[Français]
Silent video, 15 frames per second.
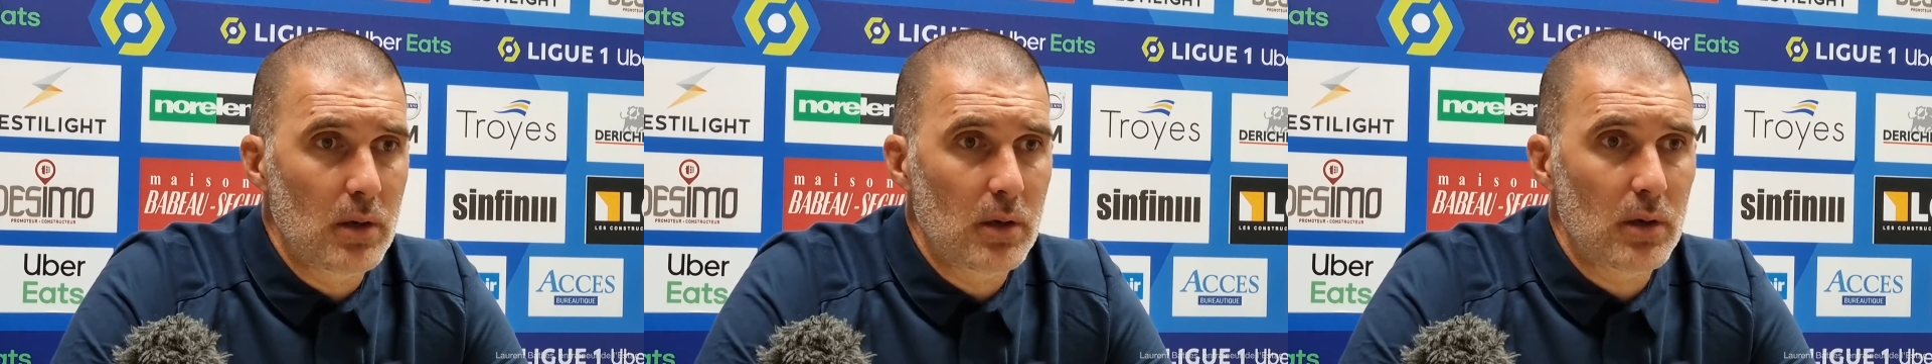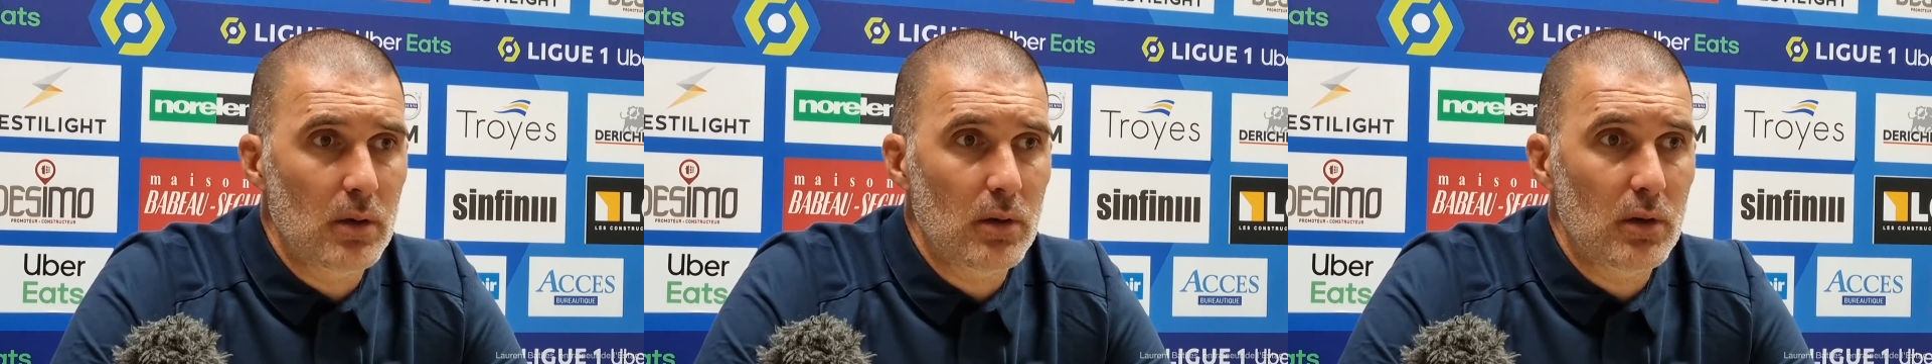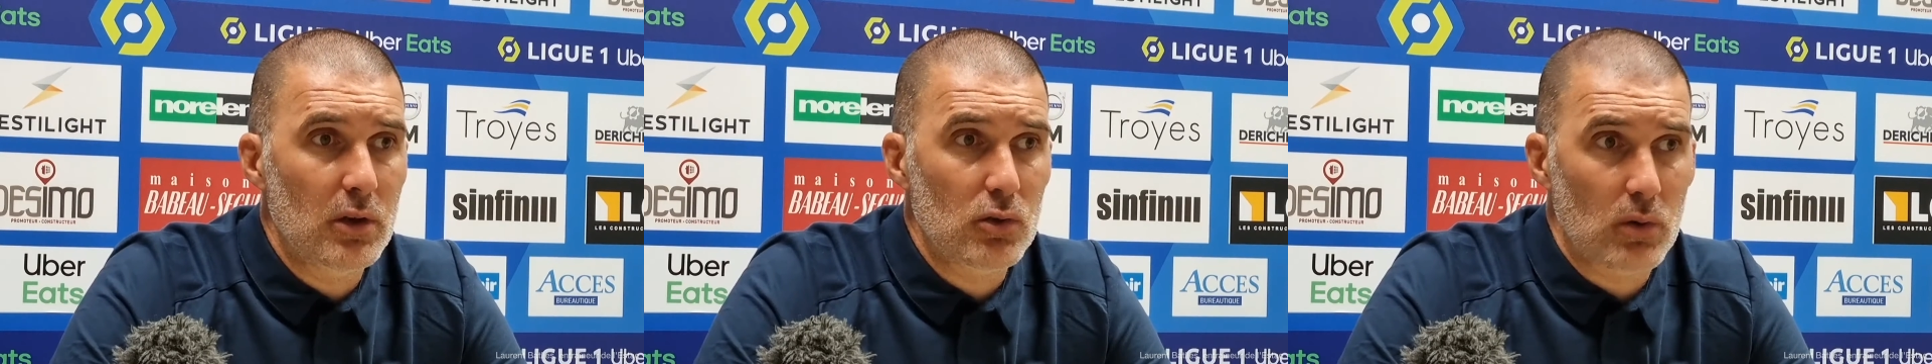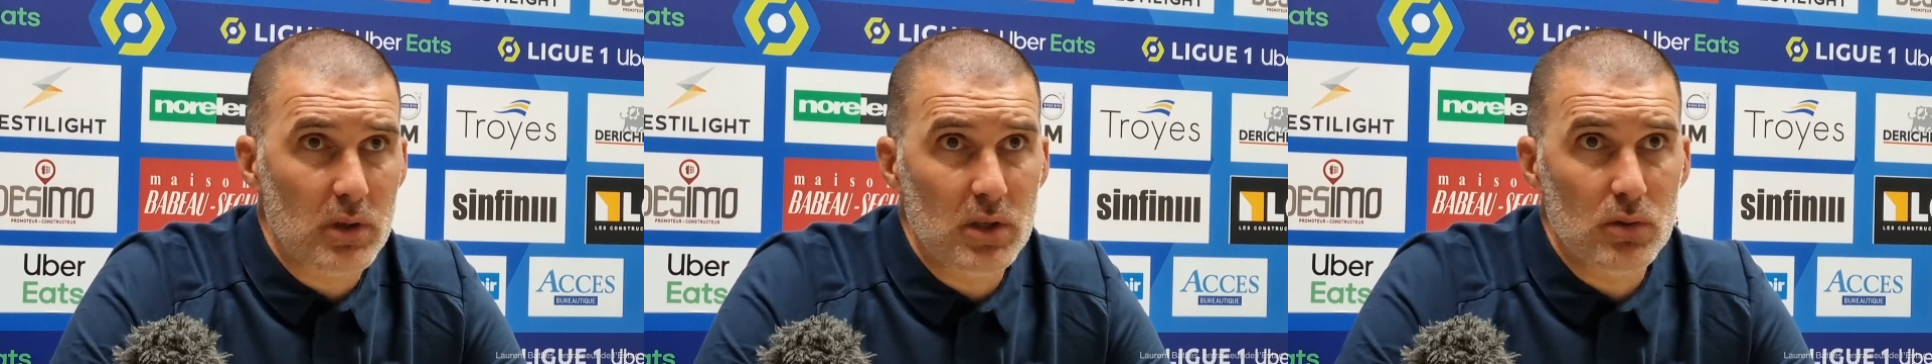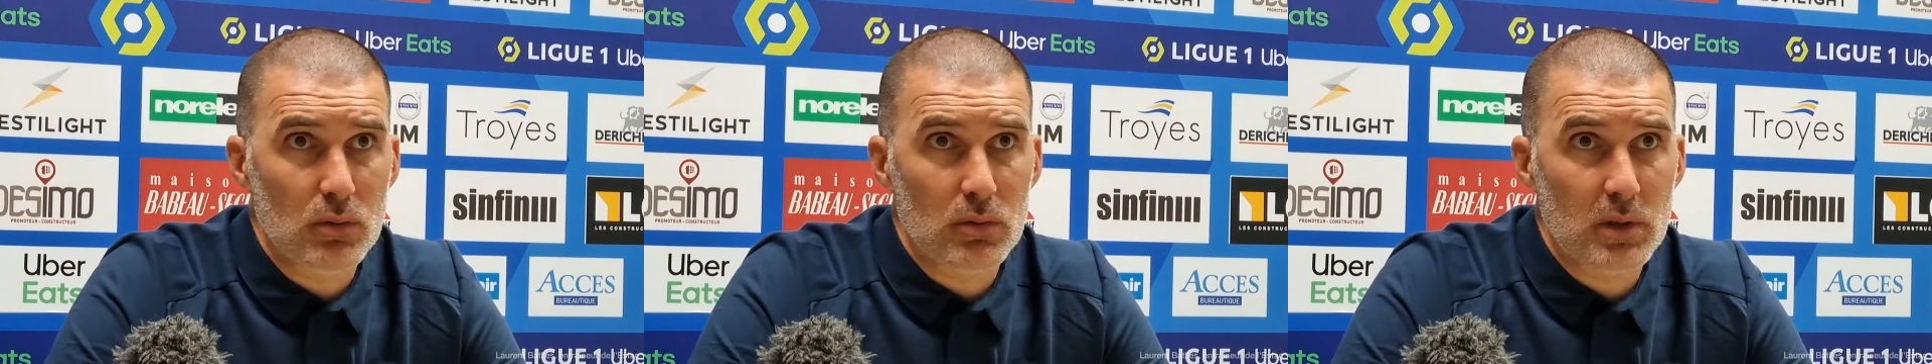Euh, et je crois
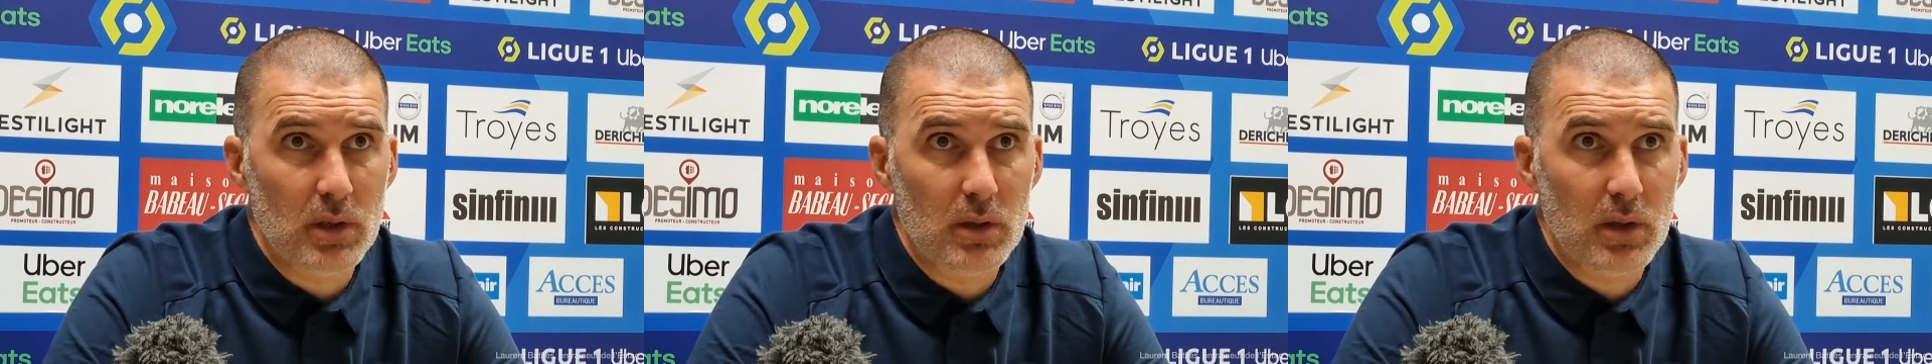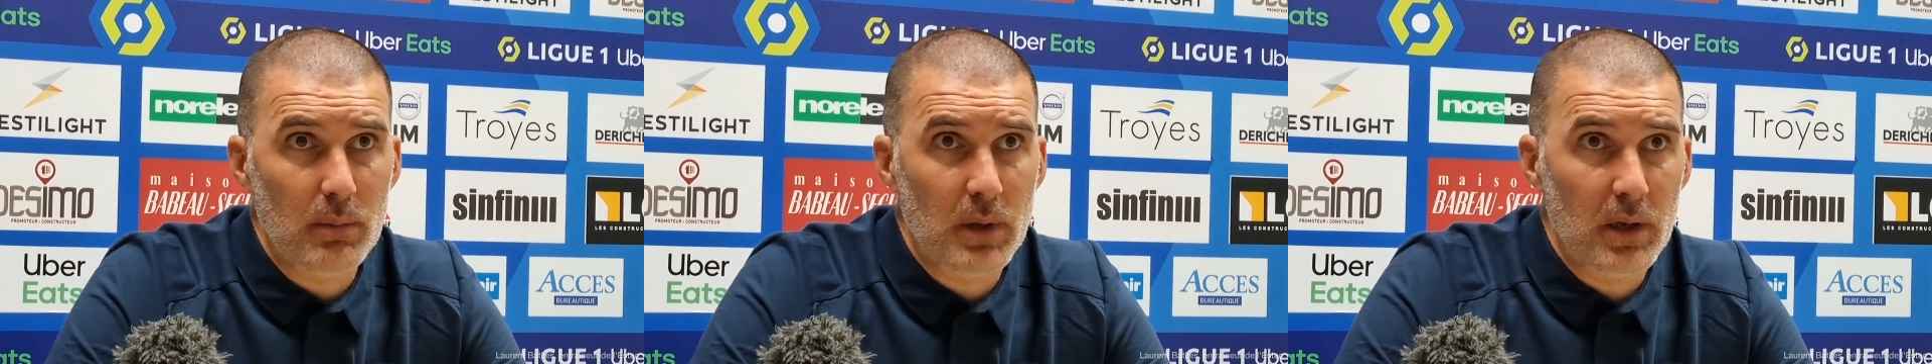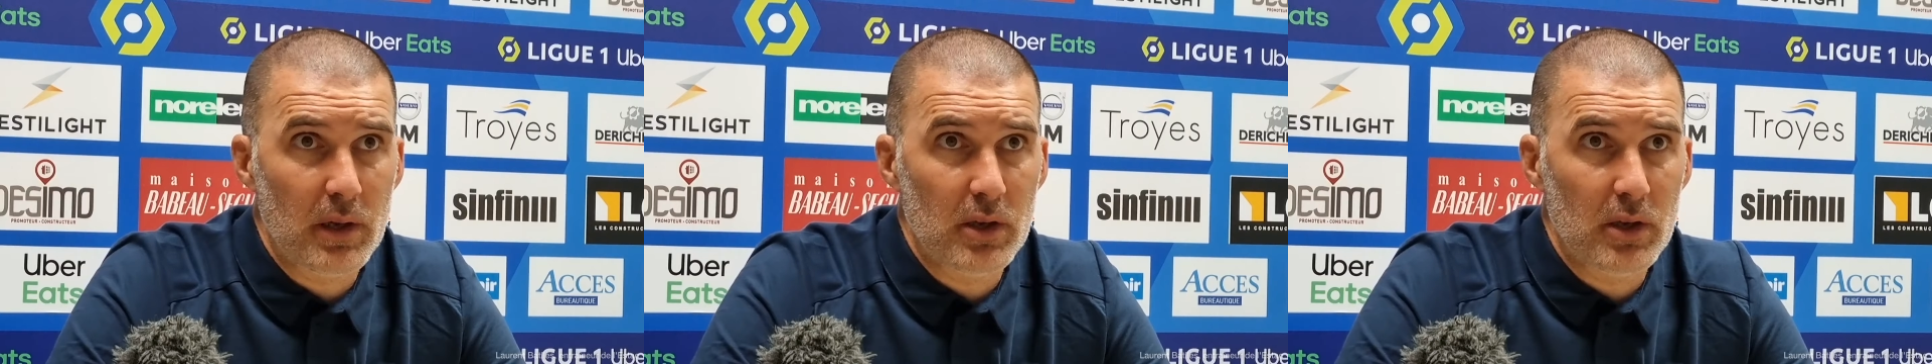qu'ils ont très très bien